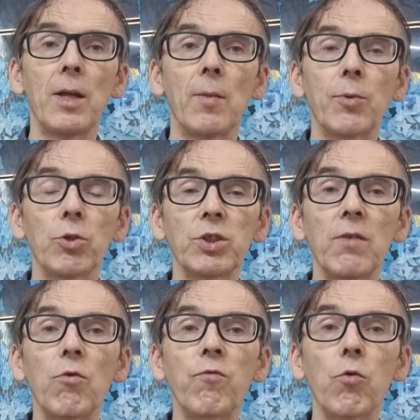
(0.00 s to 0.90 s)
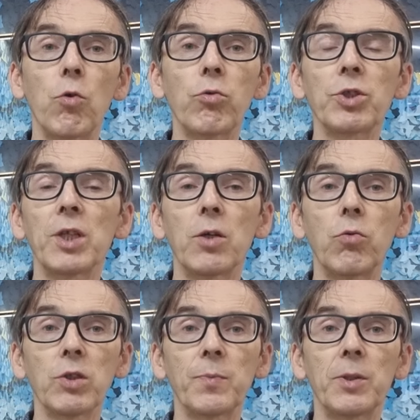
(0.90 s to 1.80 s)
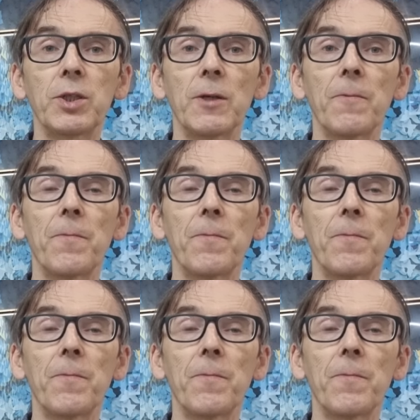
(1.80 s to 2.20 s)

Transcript: Просто его фокус на Господе.